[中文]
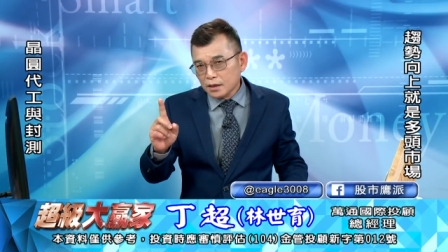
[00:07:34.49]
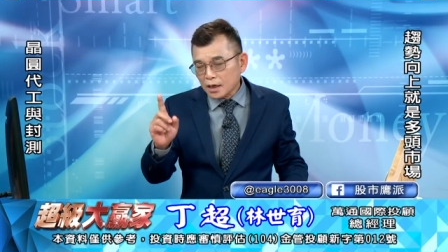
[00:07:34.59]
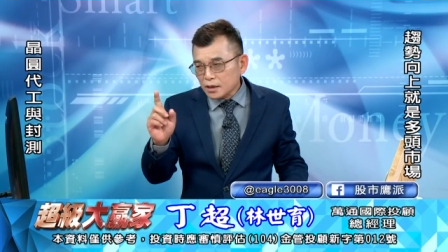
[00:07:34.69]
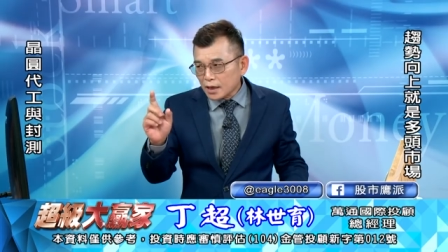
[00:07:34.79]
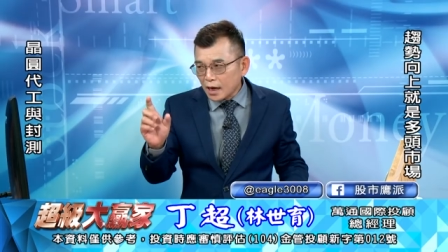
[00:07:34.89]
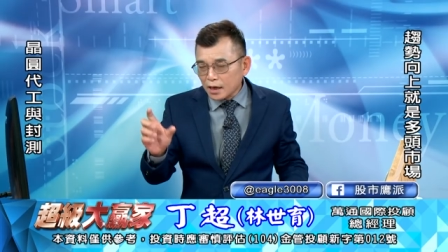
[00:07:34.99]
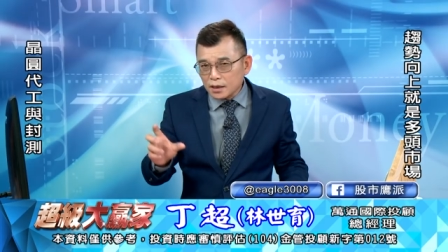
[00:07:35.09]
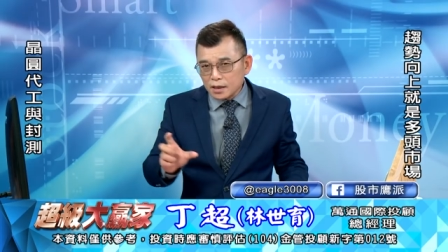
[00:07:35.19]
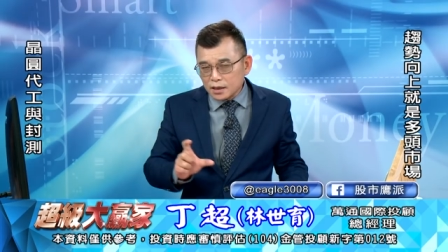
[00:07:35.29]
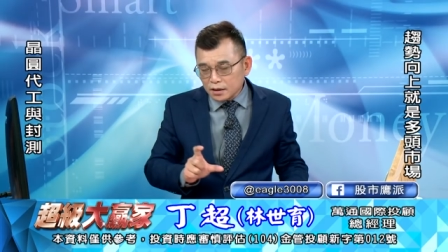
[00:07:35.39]
但是他
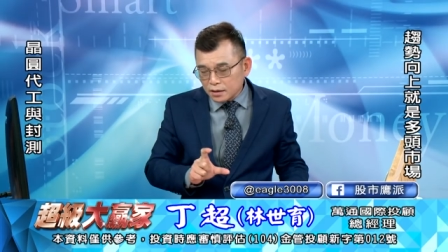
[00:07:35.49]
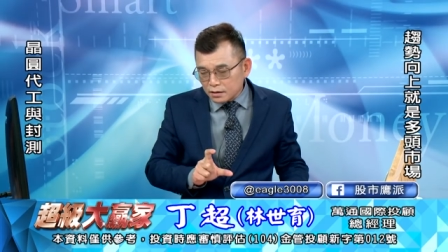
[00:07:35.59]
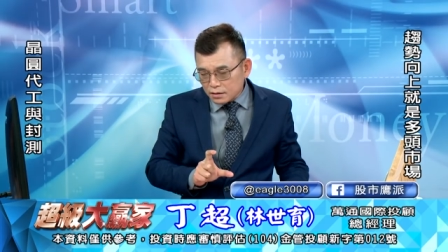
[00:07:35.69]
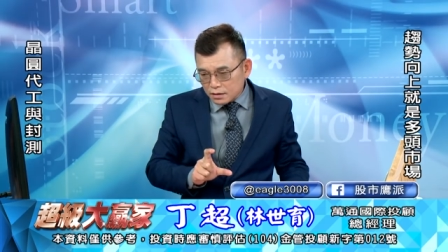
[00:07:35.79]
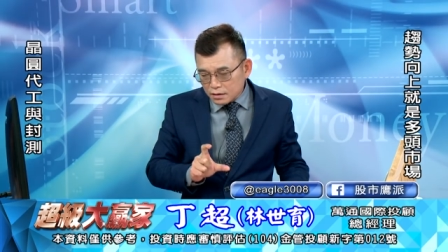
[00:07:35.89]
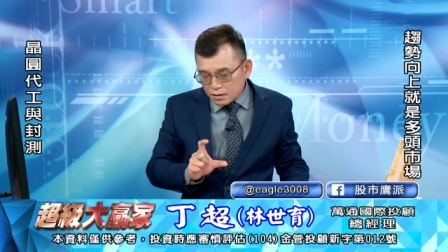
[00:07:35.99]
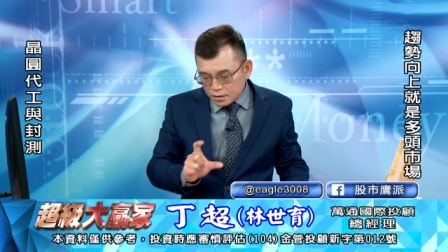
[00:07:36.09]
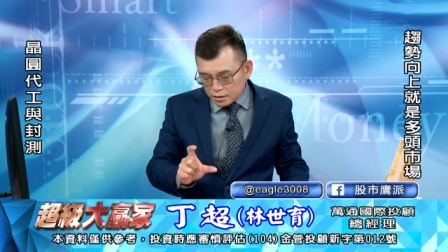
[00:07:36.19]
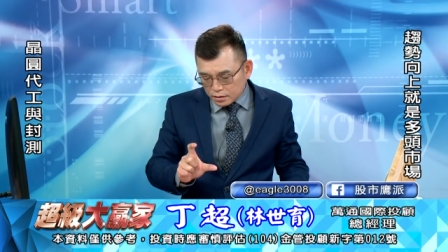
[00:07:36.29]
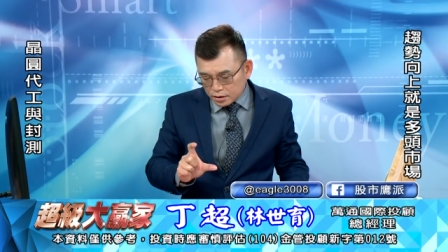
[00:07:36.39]
已经
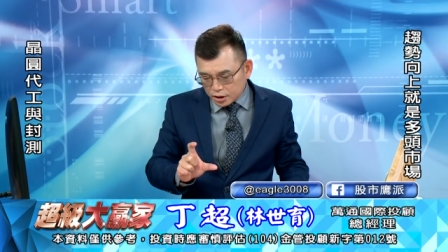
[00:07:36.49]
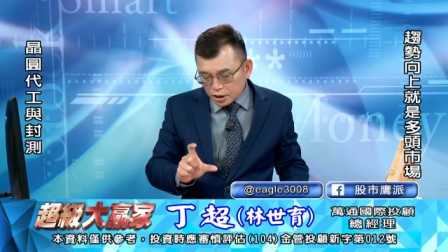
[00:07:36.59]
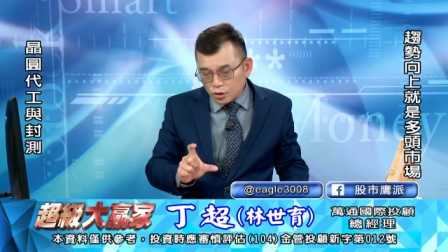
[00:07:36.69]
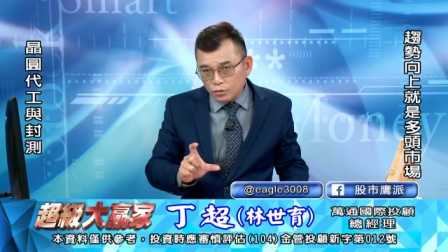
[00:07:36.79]
试